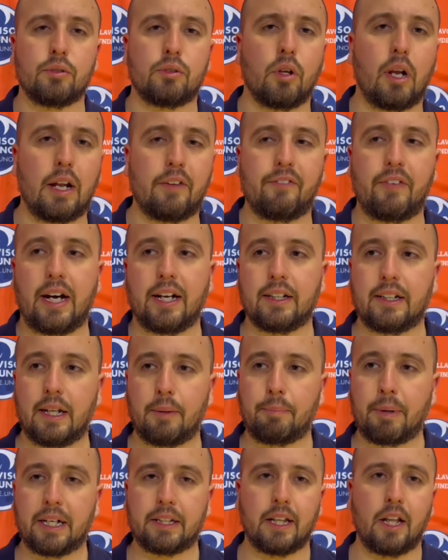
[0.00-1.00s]
tutto da, far,
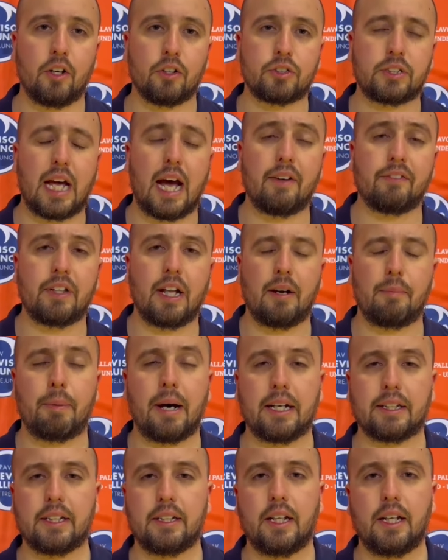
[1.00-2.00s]
da, parte dello staff, da
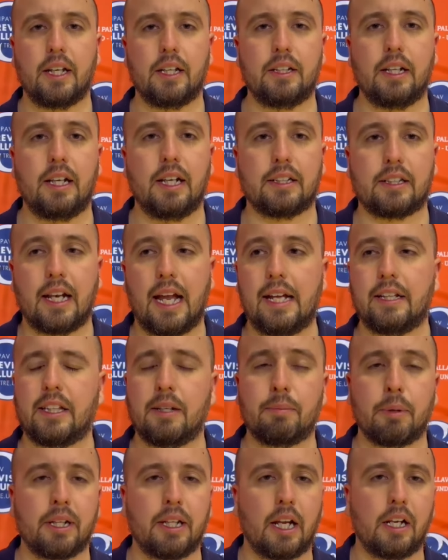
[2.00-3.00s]
parte dei, degli
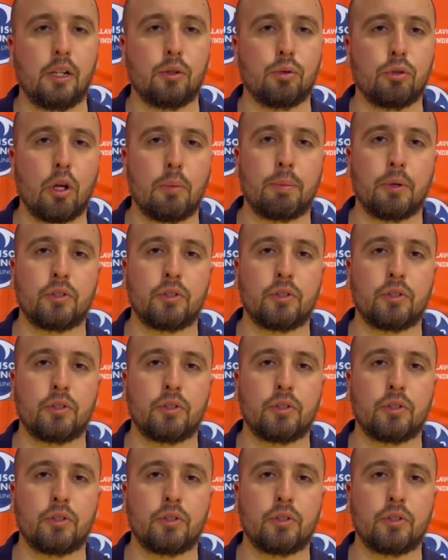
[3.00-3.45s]
atleti per dargli tutto il